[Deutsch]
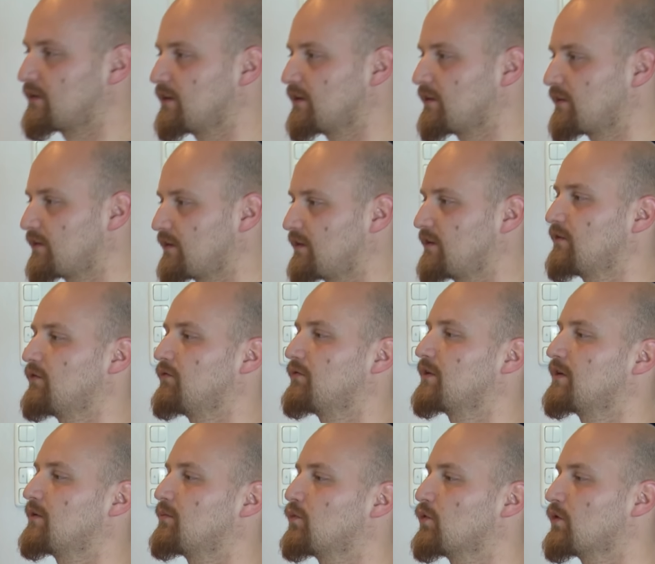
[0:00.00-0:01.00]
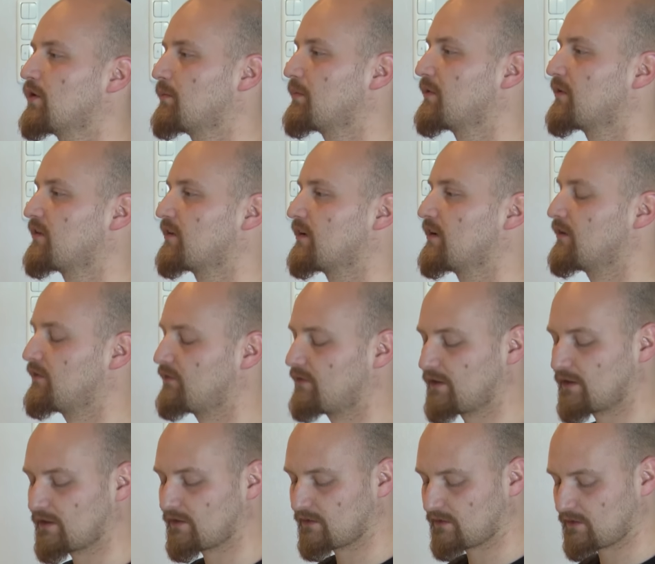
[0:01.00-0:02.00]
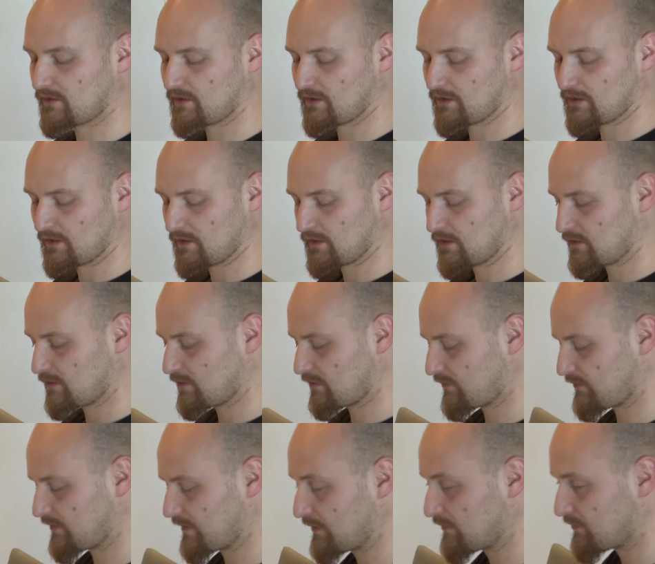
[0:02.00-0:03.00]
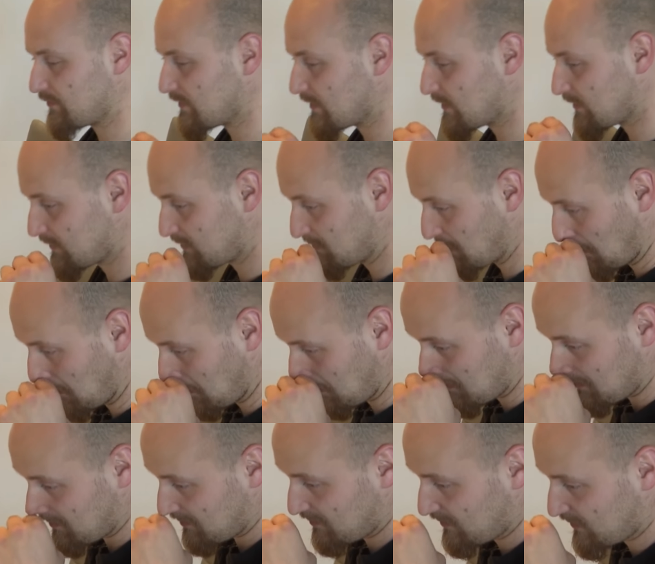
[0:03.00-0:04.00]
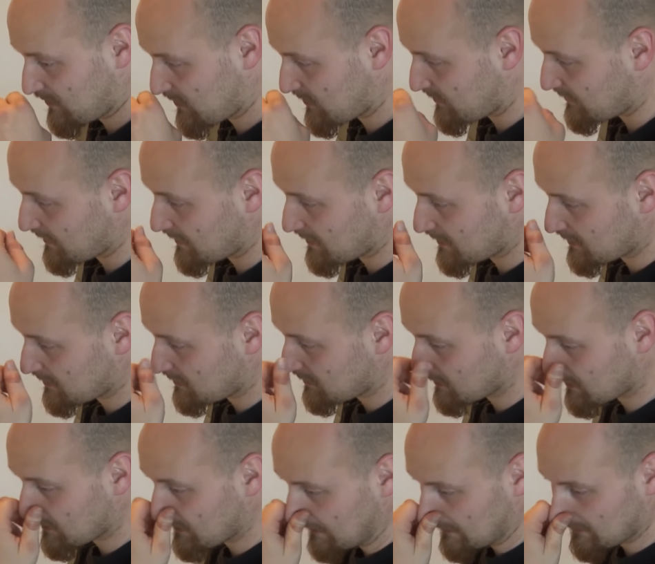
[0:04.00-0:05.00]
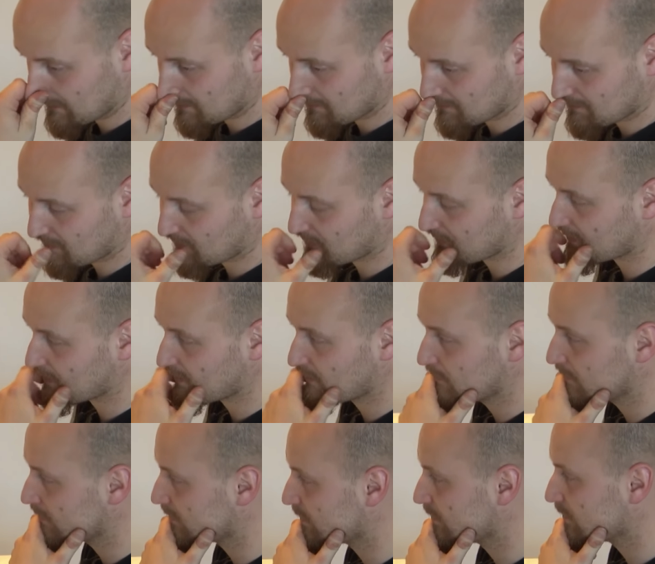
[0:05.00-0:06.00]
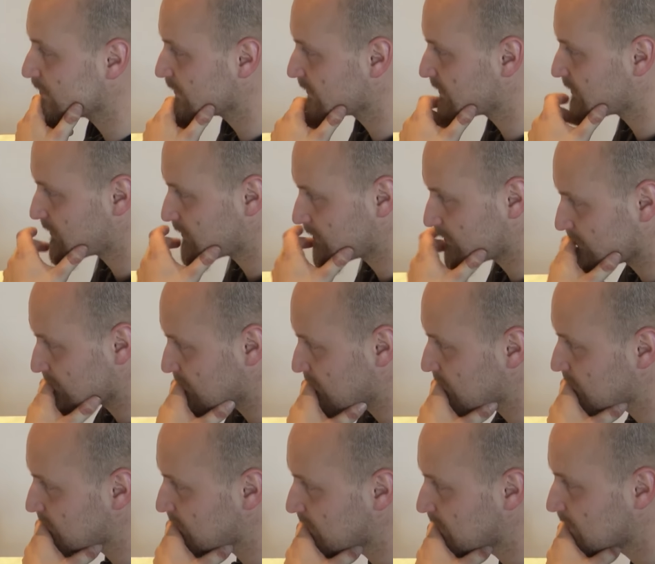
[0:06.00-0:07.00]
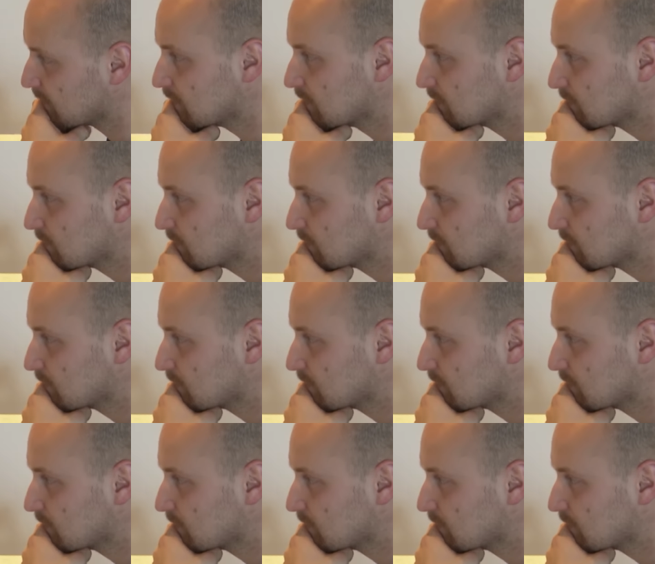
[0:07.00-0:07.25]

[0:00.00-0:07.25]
die jetzt dann noch von dem Monat bezahlt werden. Mhm. Also werden vielleicht 2, 3, 200, 300 Euro sein, also nicht viel.